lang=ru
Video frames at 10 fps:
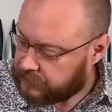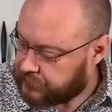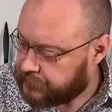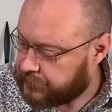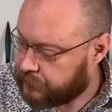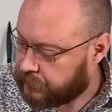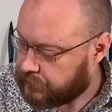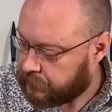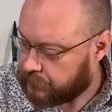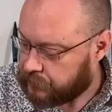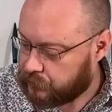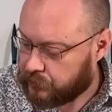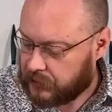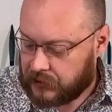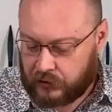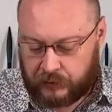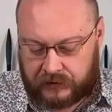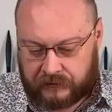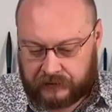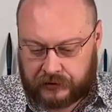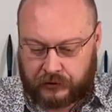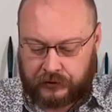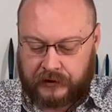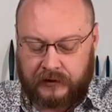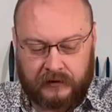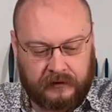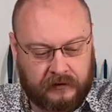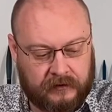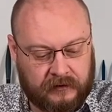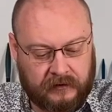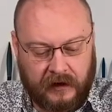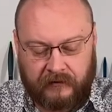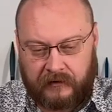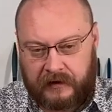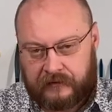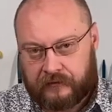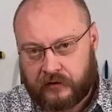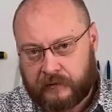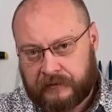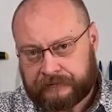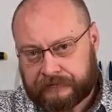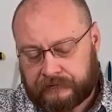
Черенок у алюминиевой щетки овальной формы